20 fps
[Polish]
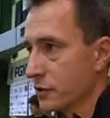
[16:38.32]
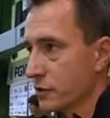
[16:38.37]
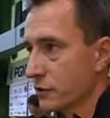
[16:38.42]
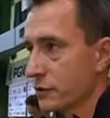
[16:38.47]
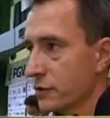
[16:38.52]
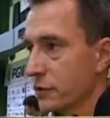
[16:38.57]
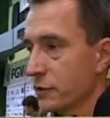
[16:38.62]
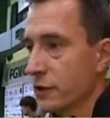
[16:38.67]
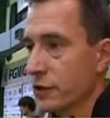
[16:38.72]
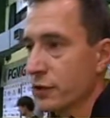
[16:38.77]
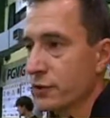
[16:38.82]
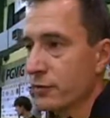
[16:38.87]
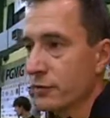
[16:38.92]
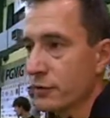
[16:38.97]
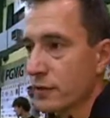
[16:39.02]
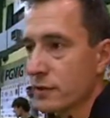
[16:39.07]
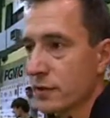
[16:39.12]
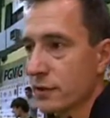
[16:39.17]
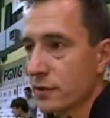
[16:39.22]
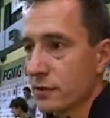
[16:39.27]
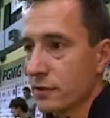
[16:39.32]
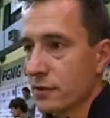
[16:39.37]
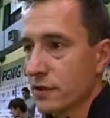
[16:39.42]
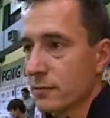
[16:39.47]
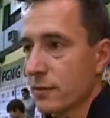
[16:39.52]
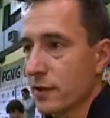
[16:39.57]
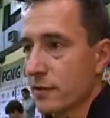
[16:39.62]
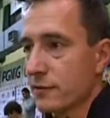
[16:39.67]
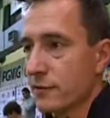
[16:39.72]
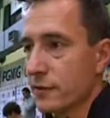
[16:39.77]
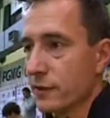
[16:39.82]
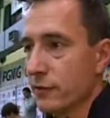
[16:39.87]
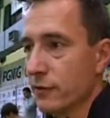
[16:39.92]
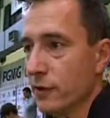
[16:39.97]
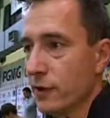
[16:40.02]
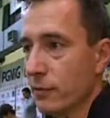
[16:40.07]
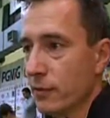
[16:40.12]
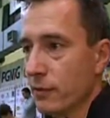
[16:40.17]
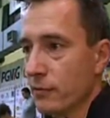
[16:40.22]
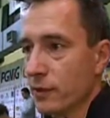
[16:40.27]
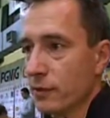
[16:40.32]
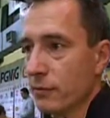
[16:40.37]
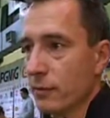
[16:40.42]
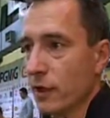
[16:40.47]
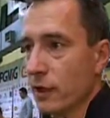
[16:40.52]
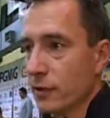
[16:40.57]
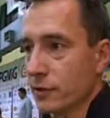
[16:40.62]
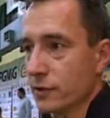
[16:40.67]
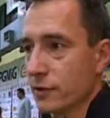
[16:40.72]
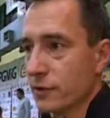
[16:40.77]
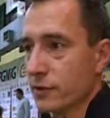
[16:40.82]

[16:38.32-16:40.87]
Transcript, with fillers: myślę, że wyciągnęliśmy wnioski, tylko że za bardzo w tej chwili nie mamy kim grać.